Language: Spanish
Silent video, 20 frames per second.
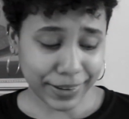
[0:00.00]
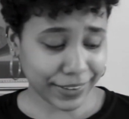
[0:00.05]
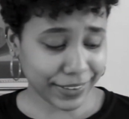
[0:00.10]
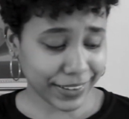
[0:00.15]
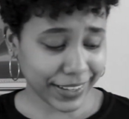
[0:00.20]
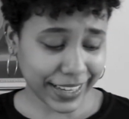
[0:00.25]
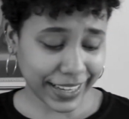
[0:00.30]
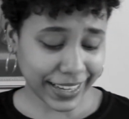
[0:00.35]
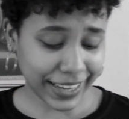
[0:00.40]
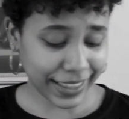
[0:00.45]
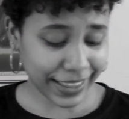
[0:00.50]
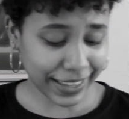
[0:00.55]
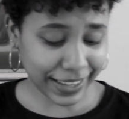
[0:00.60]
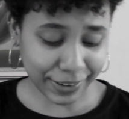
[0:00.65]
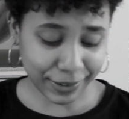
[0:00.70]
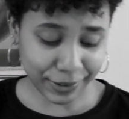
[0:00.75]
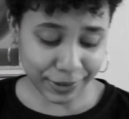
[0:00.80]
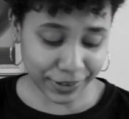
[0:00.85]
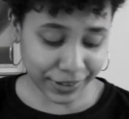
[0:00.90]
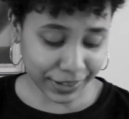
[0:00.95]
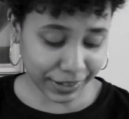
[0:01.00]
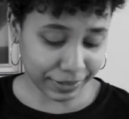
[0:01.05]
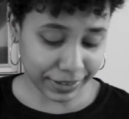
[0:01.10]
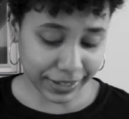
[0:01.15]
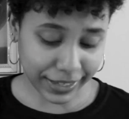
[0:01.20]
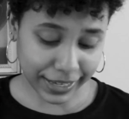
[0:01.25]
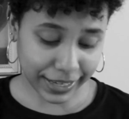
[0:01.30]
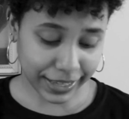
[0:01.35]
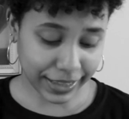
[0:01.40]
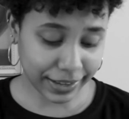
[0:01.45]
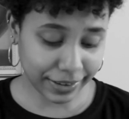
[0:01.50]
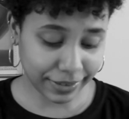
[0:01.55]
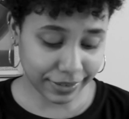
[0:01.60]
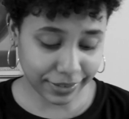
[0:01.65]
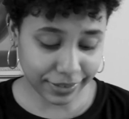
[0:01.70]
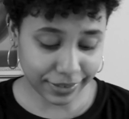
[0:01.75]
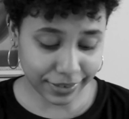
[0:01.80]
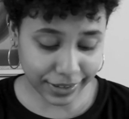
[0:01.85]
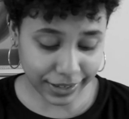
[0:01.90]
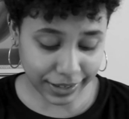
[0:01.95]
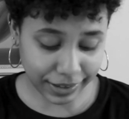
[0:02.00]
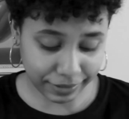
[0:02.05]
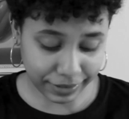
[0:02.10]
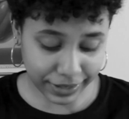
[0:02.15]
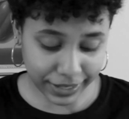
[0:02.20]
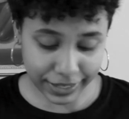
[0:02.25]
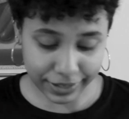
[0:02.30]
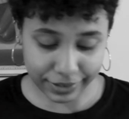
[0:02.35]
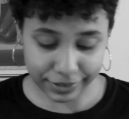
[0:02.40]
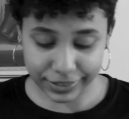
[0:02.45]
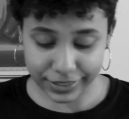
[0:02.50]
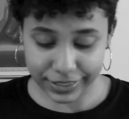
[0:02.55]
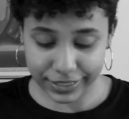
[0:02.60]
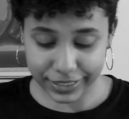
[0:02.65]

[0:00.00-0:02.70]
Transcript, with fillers: Pero ve que quedaron horribles, quedaron horribles, no